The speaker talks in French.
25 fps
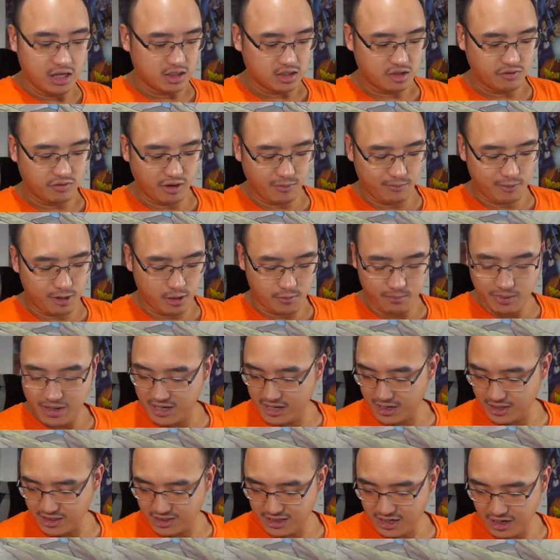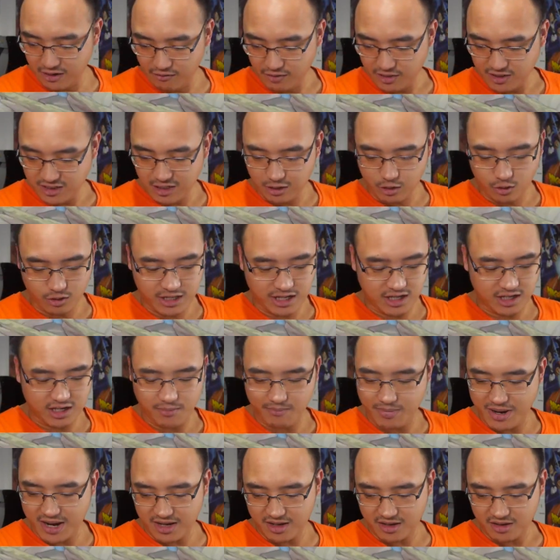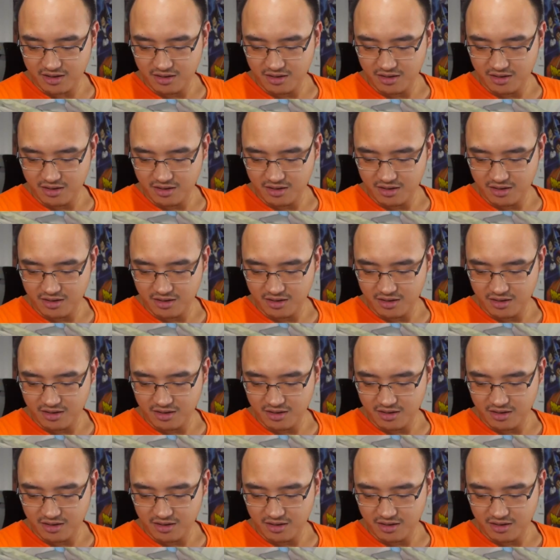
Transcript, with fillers: Tu veux le bénir, Steve? C'est ton dernier pack.